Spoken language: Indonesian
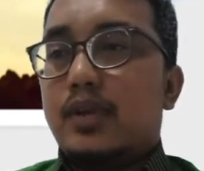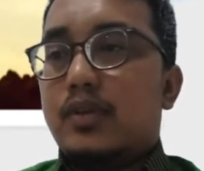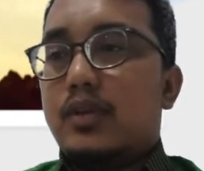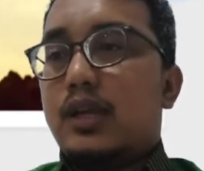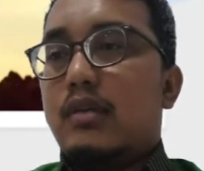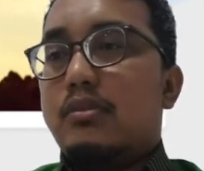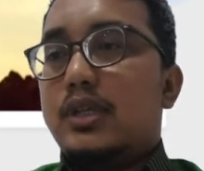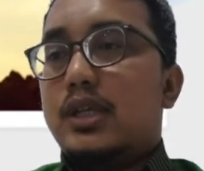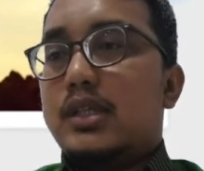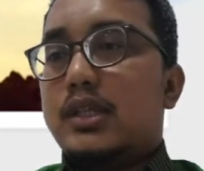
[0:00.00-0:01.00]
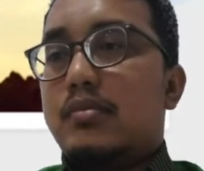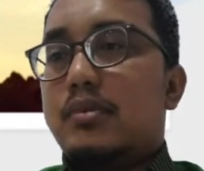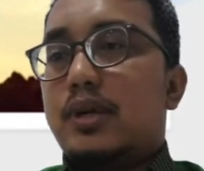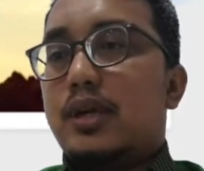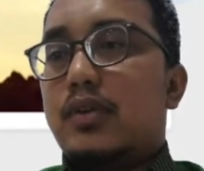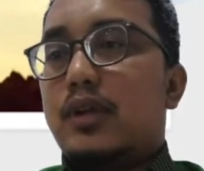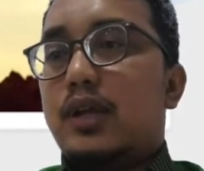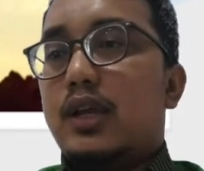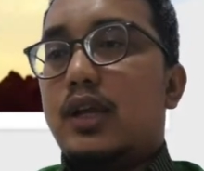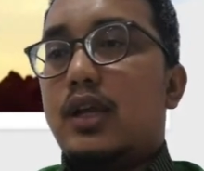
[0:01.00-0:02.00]
Berikutnya, menjelaskan pengaruh
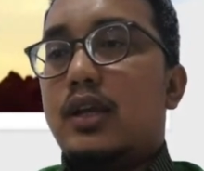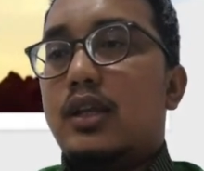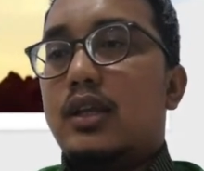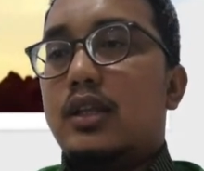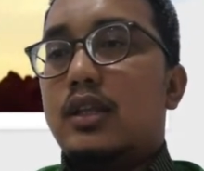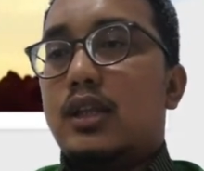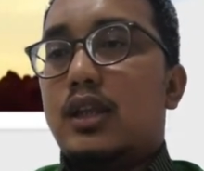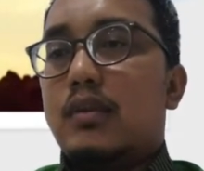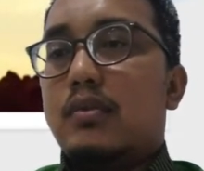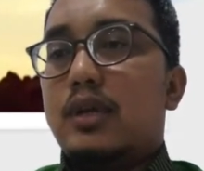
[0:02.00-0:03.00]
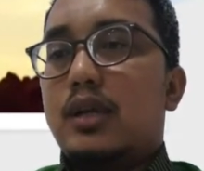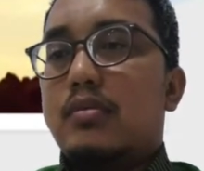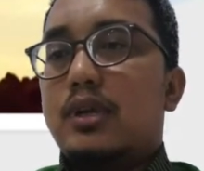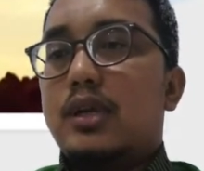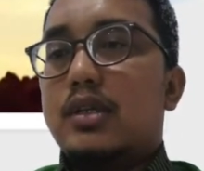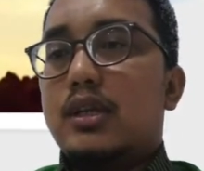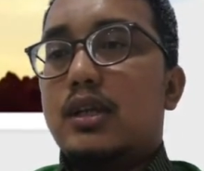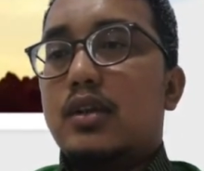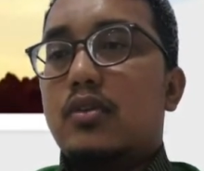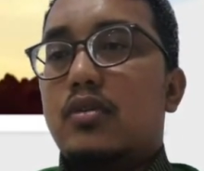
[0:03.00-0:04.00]
gaya terhadap gerak
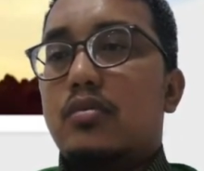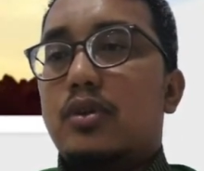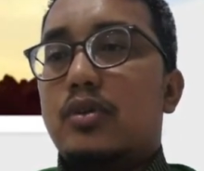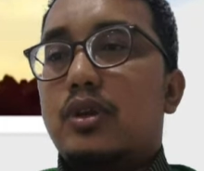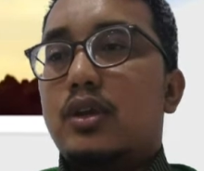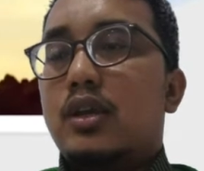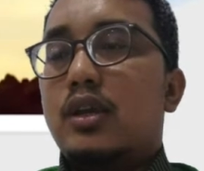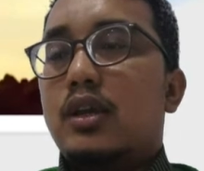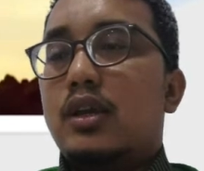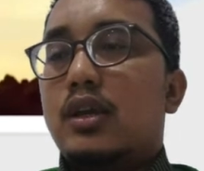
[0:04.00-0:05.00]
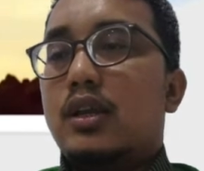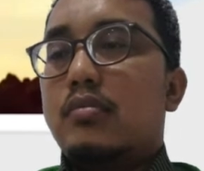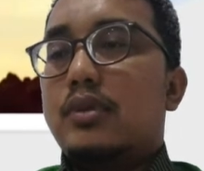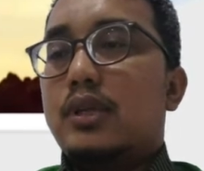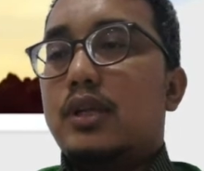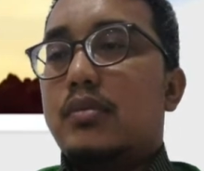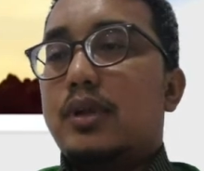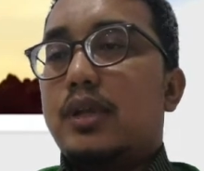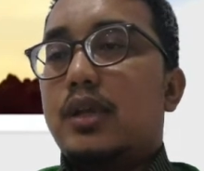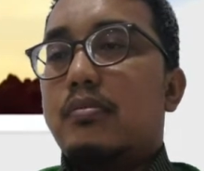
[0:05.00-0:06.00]
berdasarkan hukum Newton dan
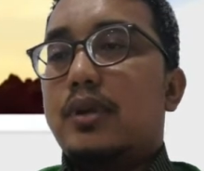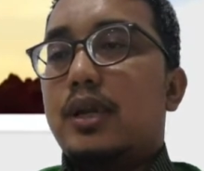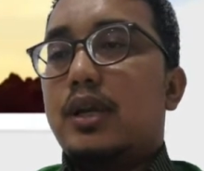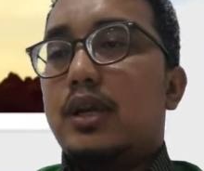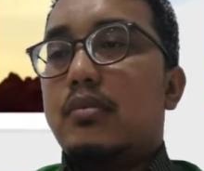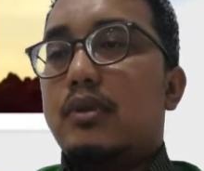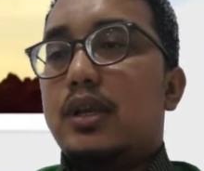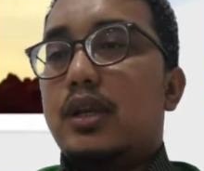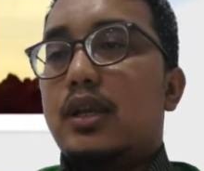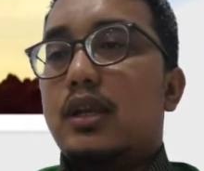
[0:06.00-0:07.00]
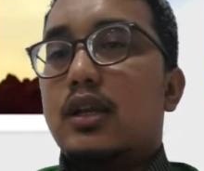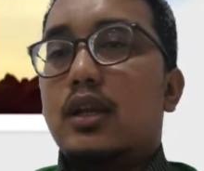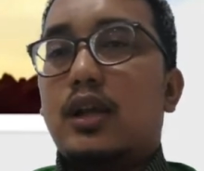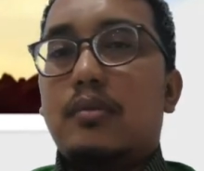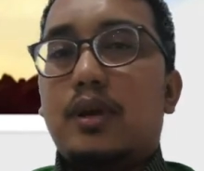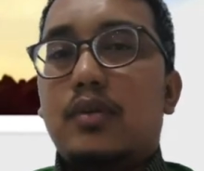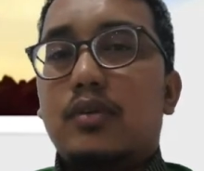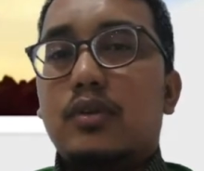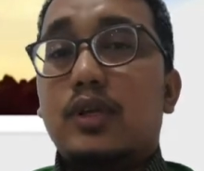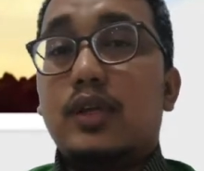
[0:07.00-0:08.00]
penerapannya pada gerak benda dan gerak
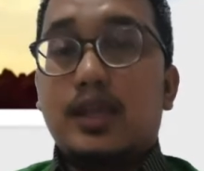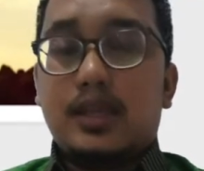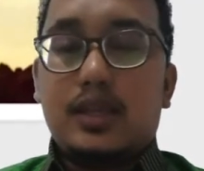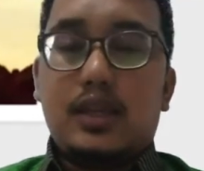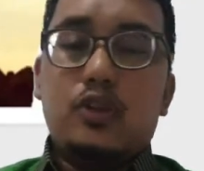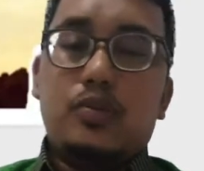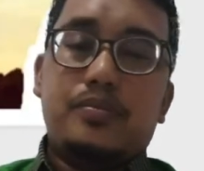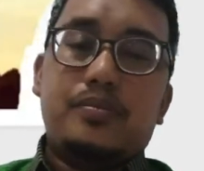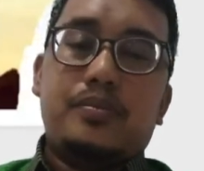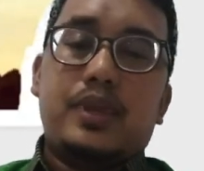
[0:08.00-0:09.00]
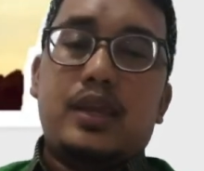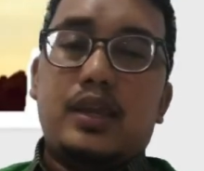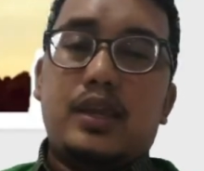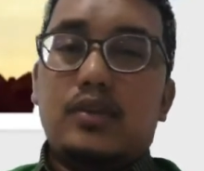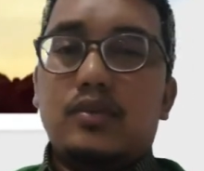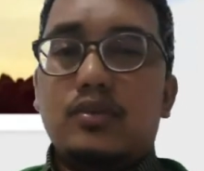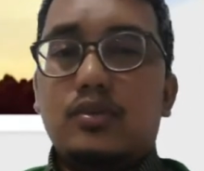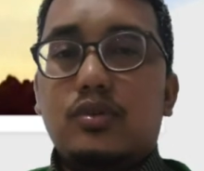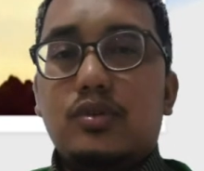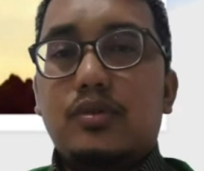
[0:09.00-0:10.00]
makhluk hidup. Dan
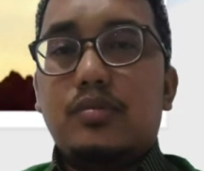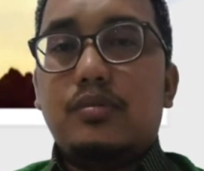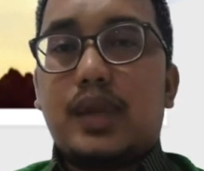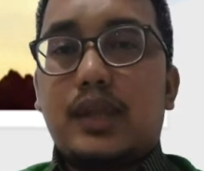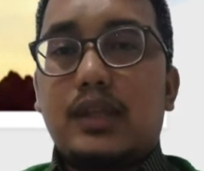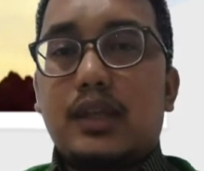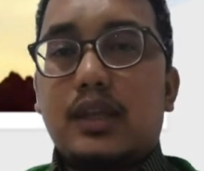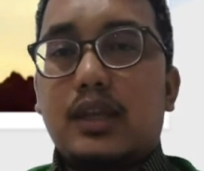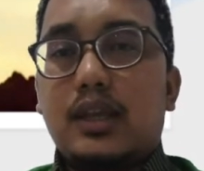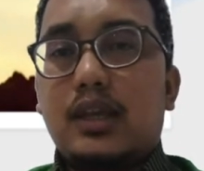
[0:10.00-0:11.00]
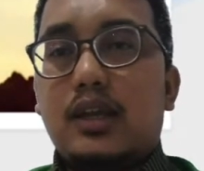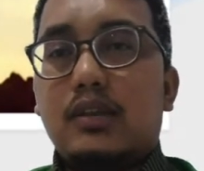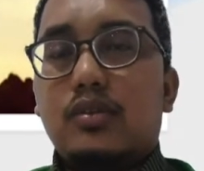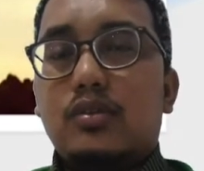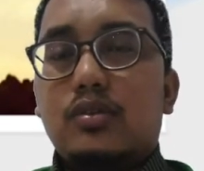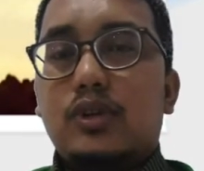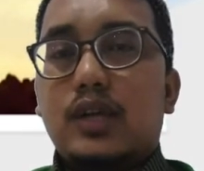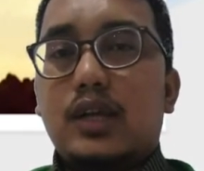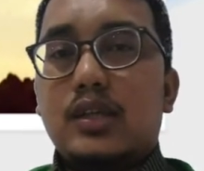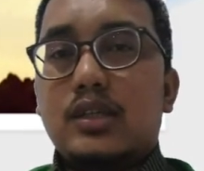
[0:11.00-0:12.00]
untuk prakteknya atau
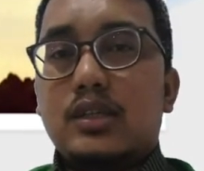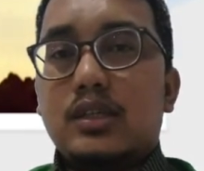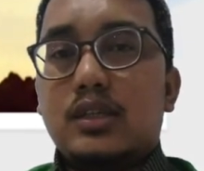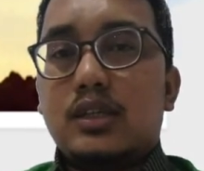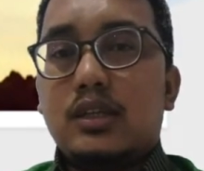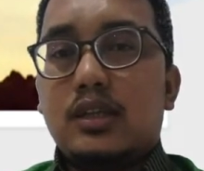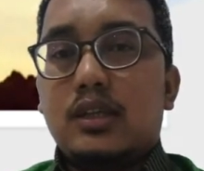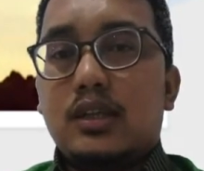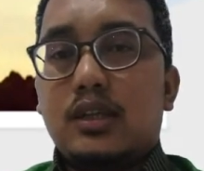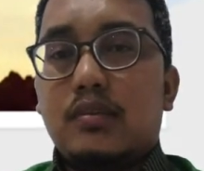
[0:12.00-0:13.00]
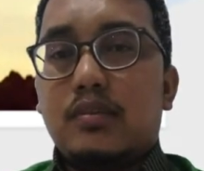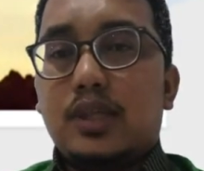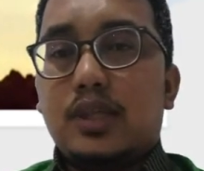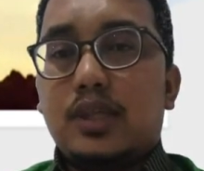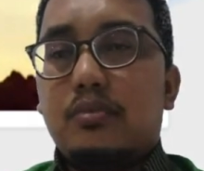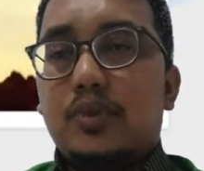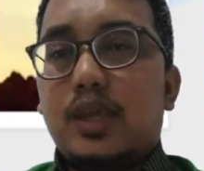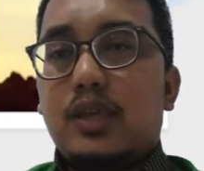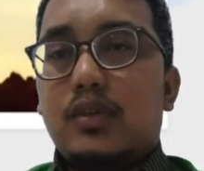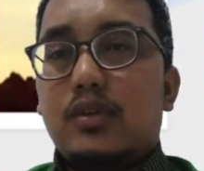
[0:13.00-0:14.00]
tugas eh,
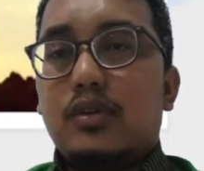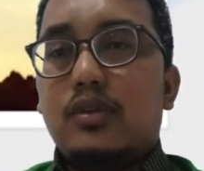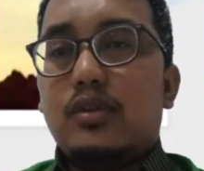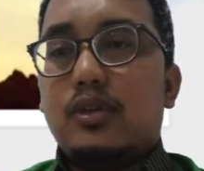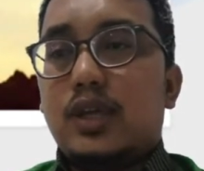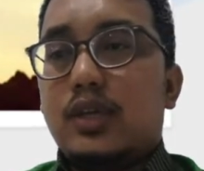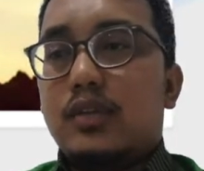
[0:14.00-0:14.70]
praktikumnya itu